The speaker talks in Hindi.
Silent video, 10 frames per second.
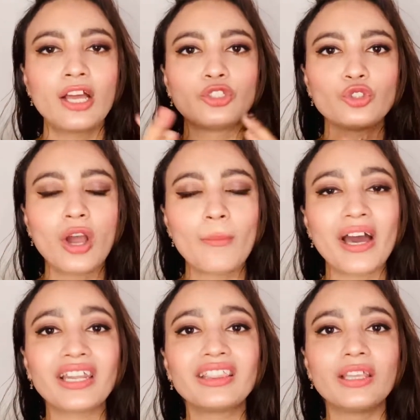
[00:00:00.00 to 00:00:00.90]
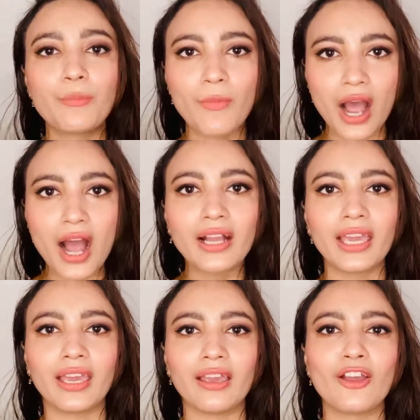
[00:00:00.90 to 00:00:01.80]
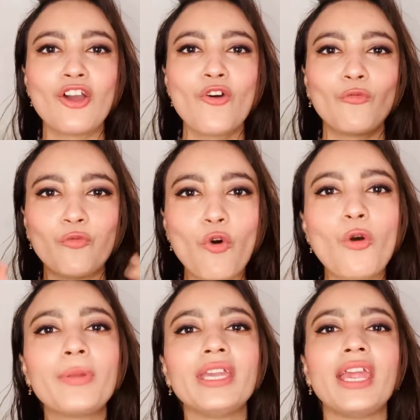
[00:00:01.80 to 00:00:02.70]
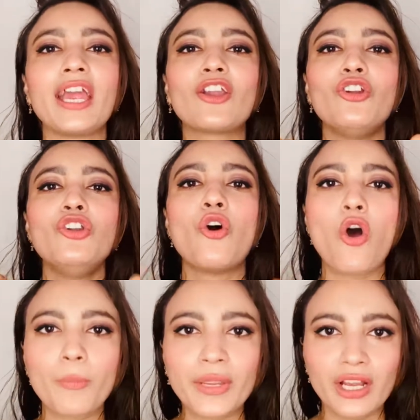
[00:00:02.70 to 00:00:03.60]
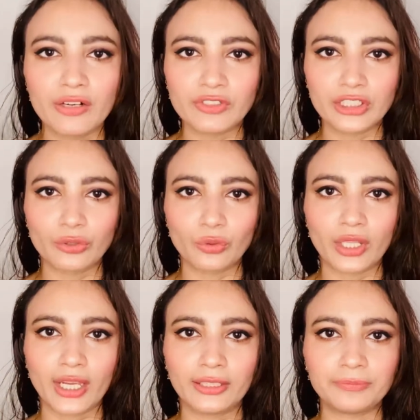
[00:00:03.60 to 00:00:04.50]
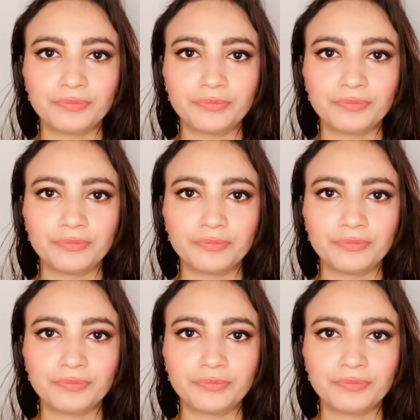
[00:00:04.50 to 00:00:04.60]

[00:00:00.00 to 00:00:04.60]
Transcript: जो हमारा दिमाग है वो भी एक लॉ पे गवर्न होता है